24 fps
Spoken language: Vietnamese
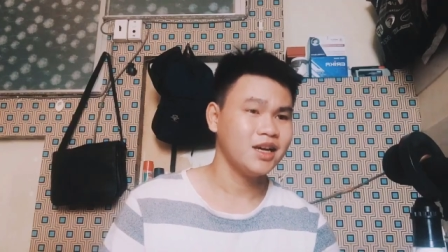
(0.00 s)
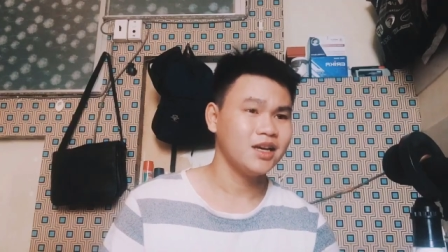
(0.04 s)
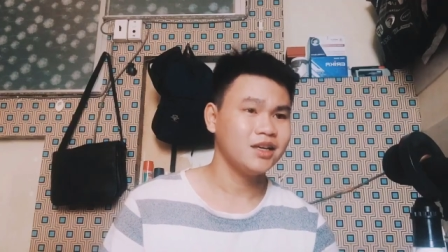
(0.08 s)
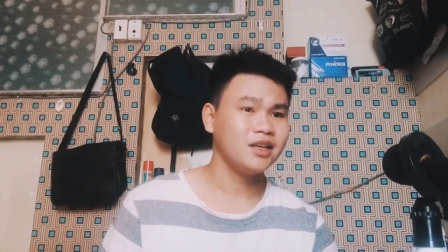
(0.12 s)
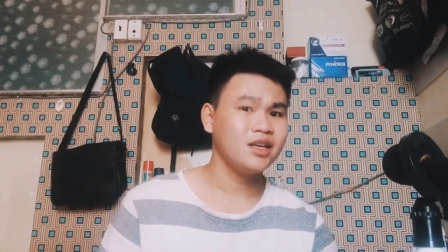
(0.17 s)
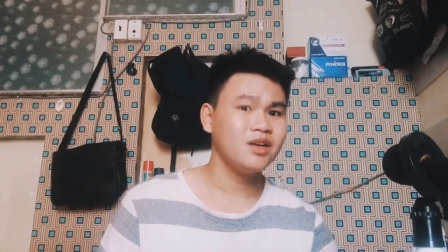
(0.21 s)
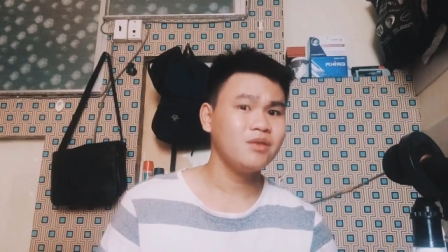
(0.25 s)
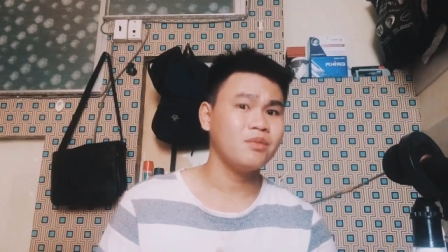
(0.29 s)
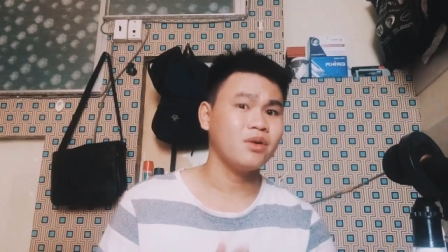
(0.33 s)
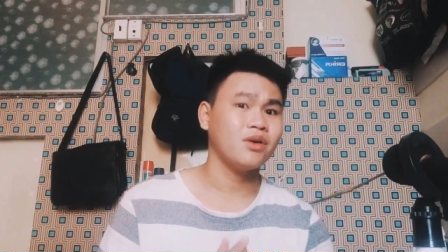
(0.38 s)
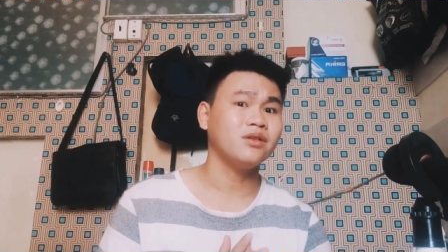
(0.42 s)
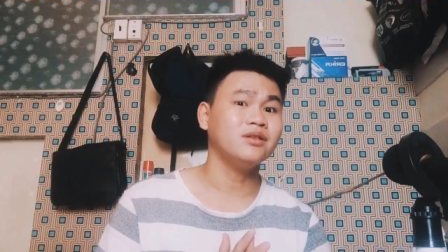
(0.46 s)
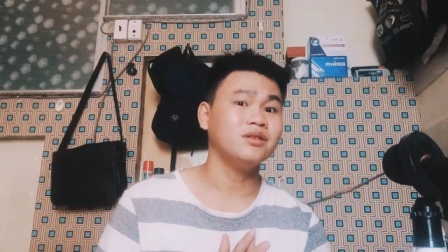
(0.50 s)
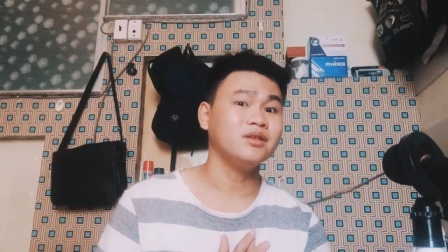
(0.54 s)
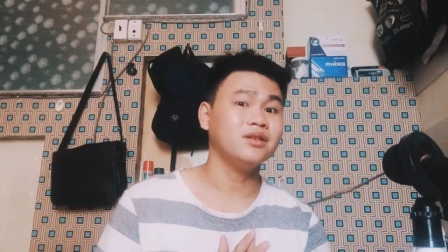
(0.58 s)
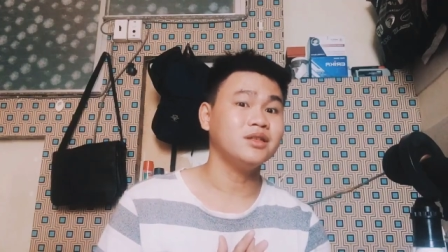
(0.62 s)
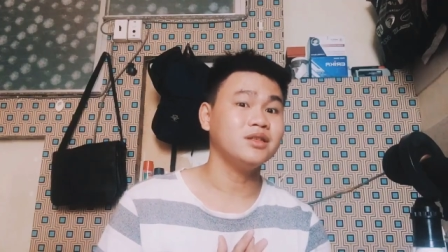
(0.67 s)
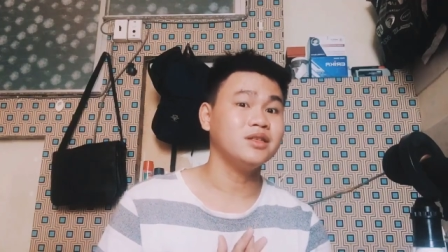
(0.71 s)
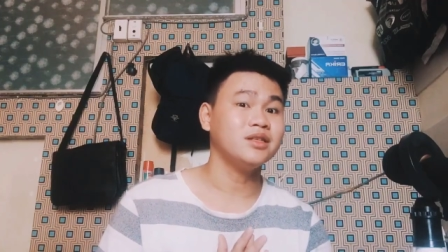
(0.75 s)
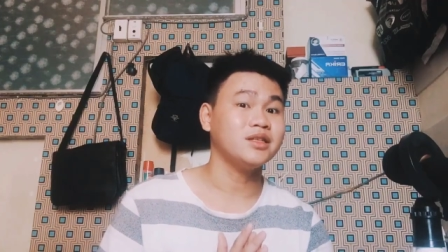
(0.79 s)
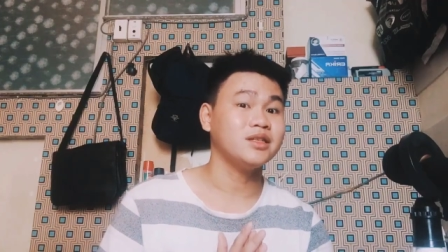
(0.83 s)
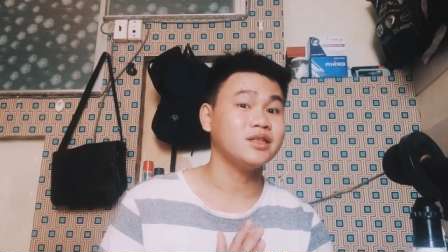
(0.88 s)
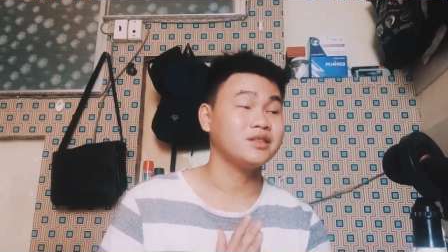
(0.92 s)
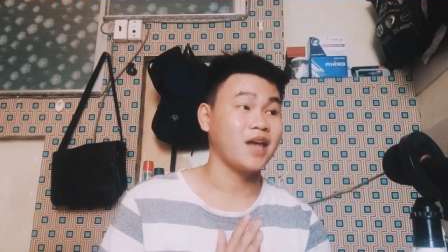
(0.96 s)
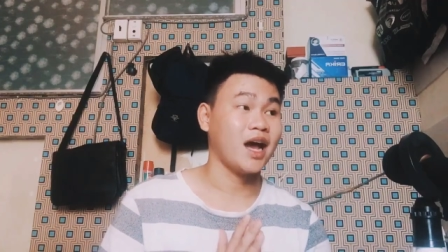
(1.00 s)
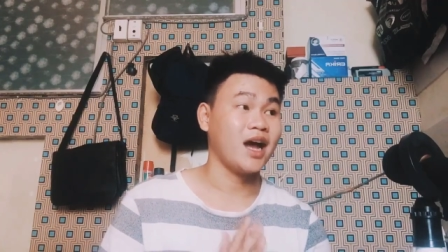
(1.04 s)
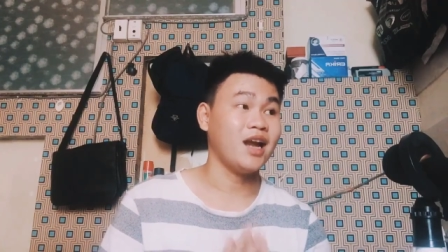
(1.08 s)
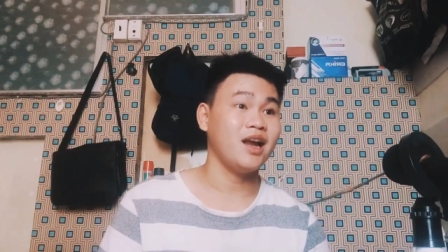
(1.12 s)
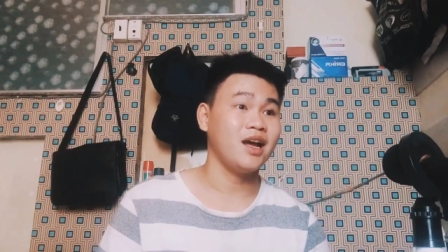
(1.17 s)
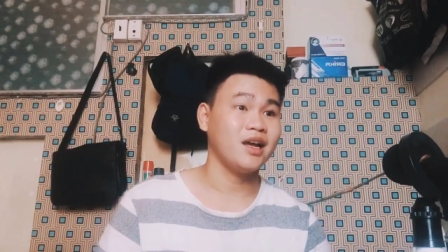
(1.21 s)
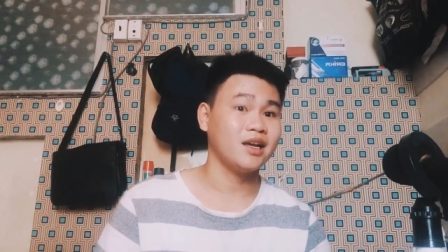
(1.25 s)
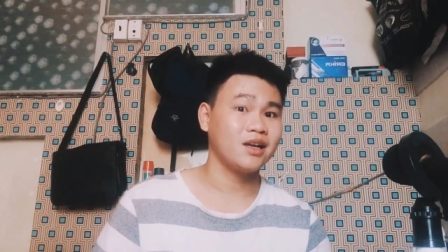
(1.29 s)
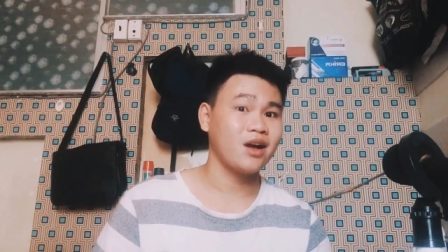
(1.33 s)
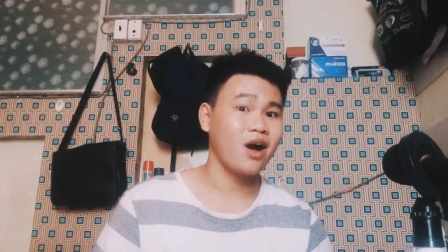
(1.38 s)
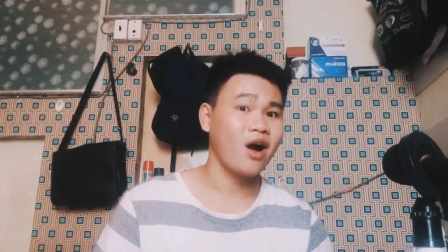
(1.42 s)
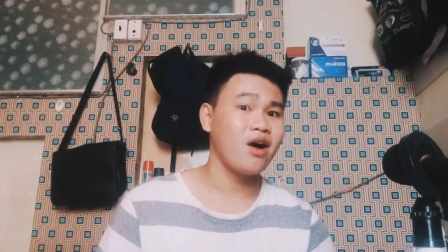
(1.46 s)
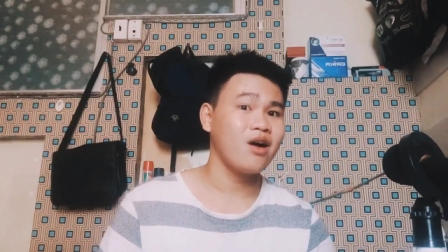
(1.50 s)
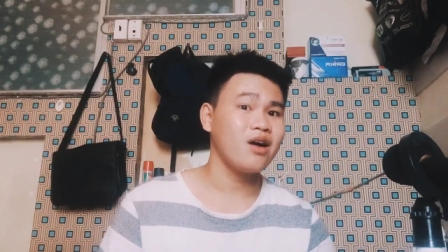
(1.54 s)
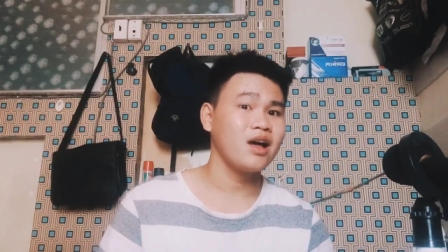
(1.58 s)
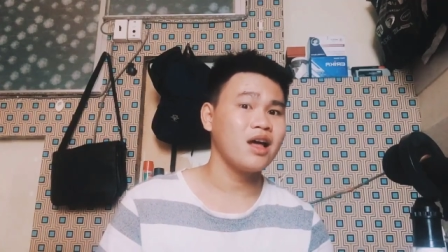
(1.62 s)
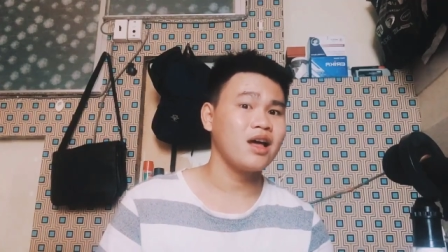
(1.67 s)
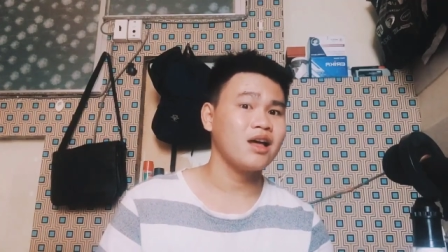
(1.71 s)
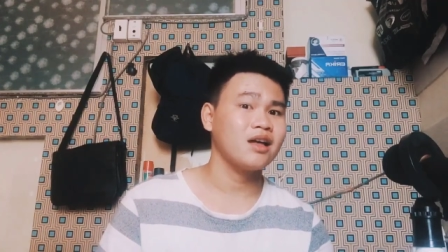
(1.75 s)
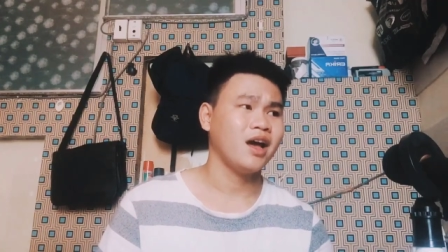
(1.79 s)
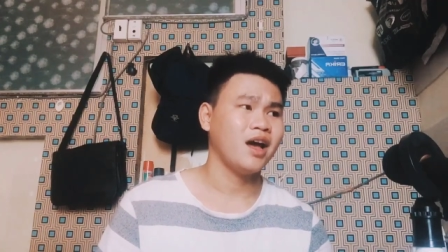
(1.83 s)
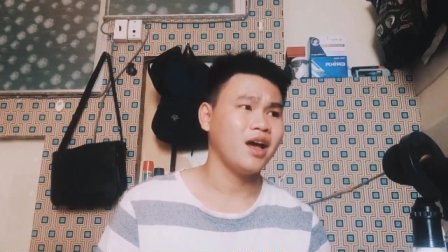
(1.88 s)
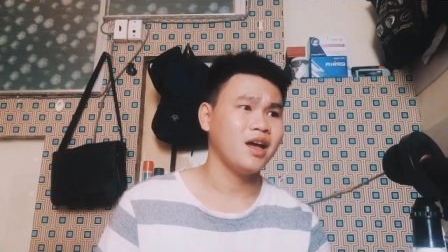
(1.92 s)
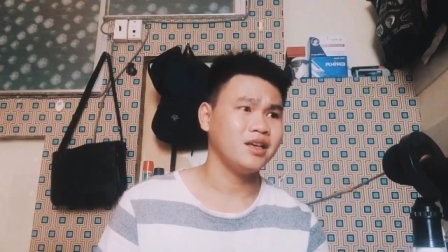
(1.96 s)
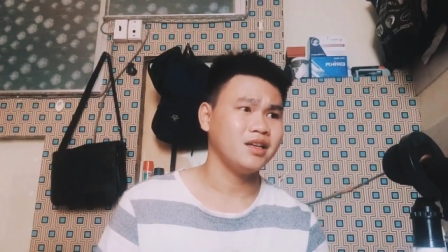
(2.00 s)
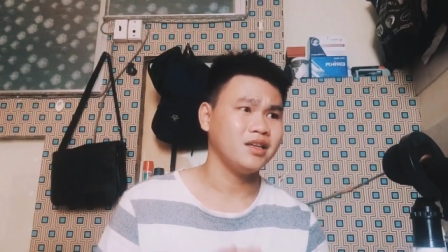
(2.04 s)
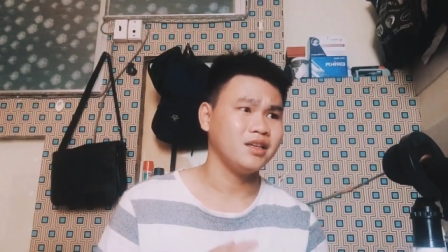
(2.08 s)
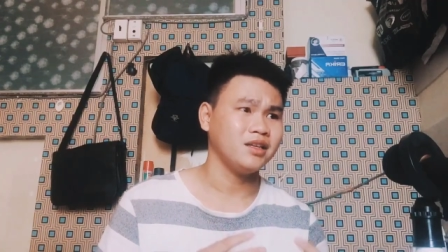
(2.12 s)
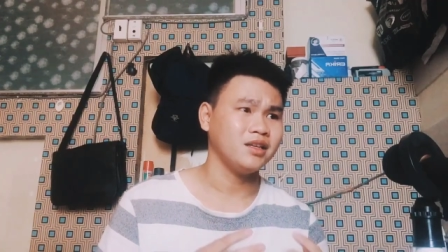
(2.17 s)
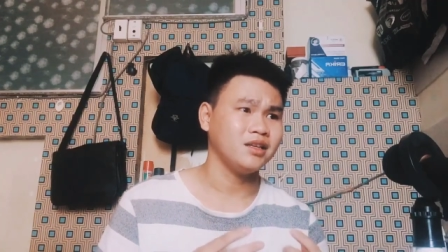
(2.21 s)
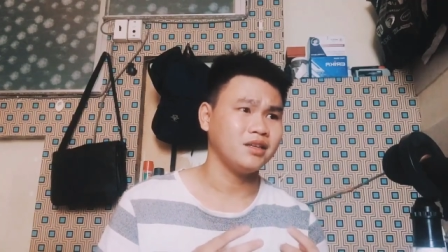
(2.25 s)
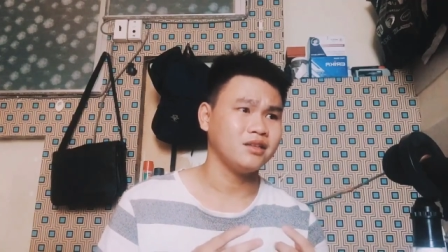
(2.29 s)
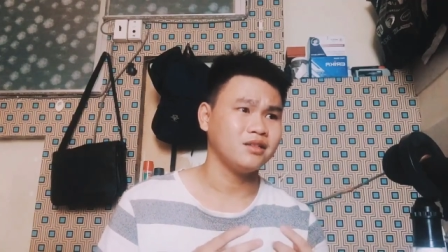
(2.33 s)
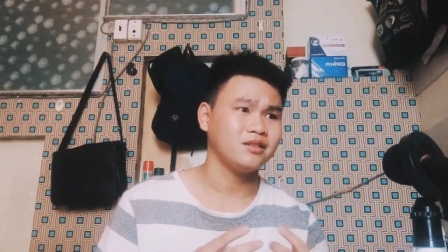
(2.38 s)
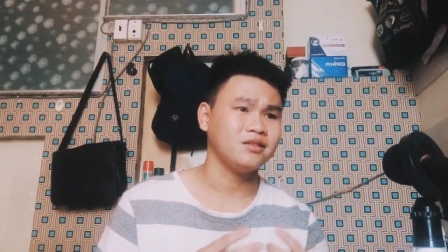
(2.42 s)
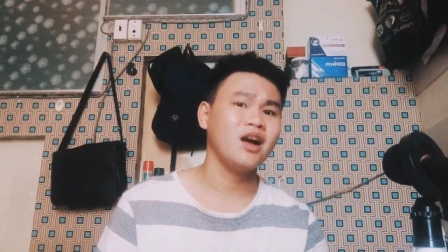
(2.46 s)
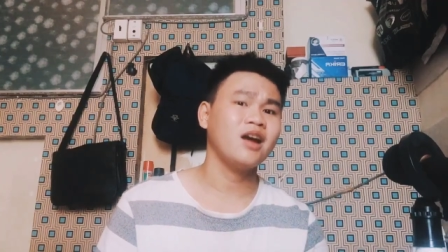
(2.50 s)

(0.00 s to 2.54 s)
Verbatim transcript: Nếu mọi người trả lời có thì